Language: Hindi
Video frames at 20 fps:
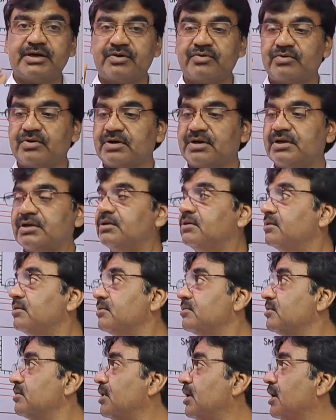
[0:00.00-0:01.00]

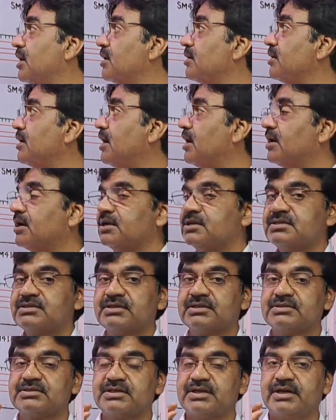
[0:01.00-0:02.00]
नेटवर्किंग अगर
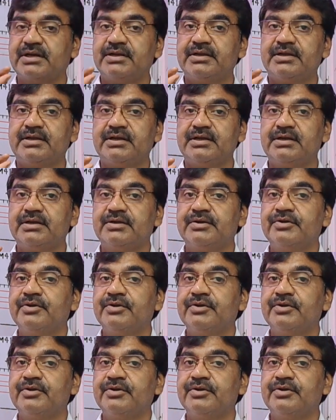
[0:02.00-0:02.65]
रेजिस्टेंस नहीं है